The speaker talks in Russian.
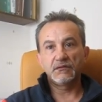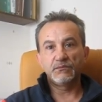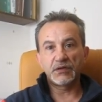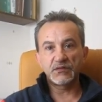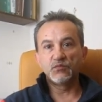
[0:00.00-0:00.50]

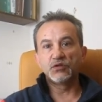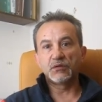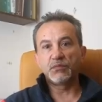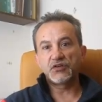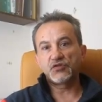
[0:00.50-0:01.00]
просмотр
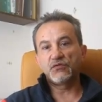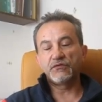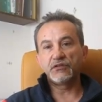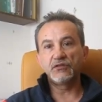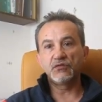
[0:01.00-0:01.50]
большого
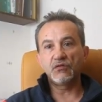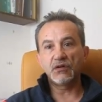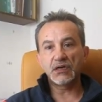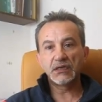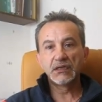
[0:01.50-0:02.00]

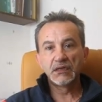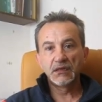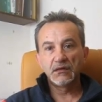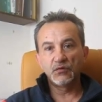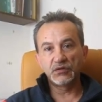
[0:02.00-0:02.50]
видеоурока
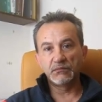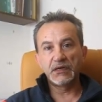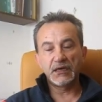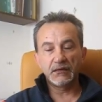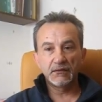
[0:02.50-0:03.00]

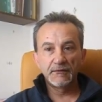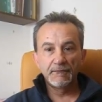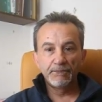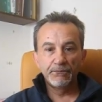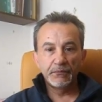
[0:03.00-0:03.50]
утомляет.
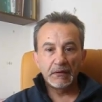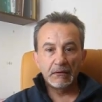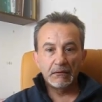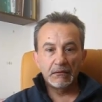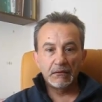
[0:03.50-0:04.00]

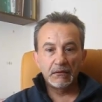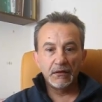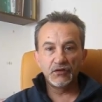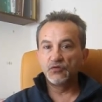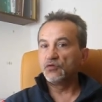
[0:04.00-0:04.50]

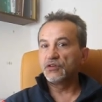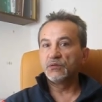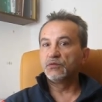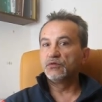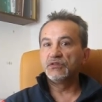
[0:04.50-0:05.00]
Эти уроки
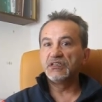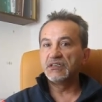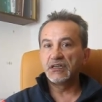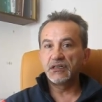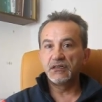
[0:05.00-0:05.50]
будут
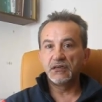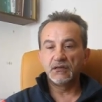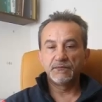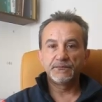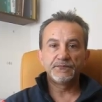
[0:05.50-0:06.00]
недорогие.
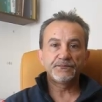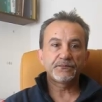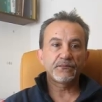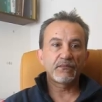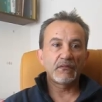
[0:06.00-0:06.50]

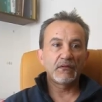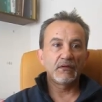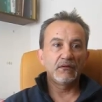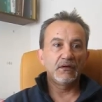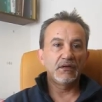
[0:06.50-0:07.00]

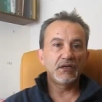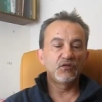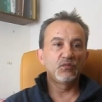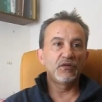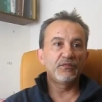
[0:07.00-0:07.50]
Я
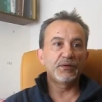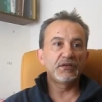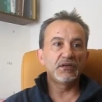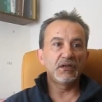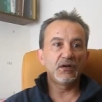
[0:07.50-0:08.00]
думаю, в
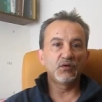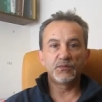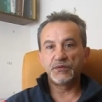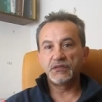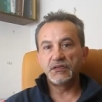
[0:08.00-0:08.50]
пределах от
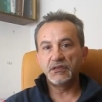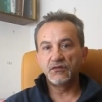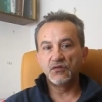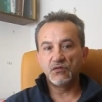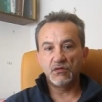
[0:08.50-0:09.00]
5
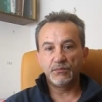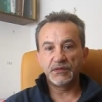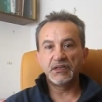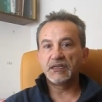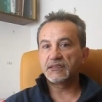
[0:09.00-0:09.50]
до
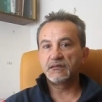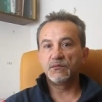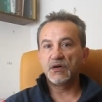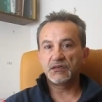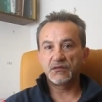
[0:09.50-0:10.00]
15
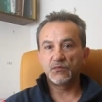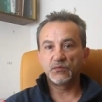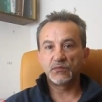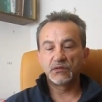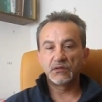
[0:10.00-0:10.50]
максимум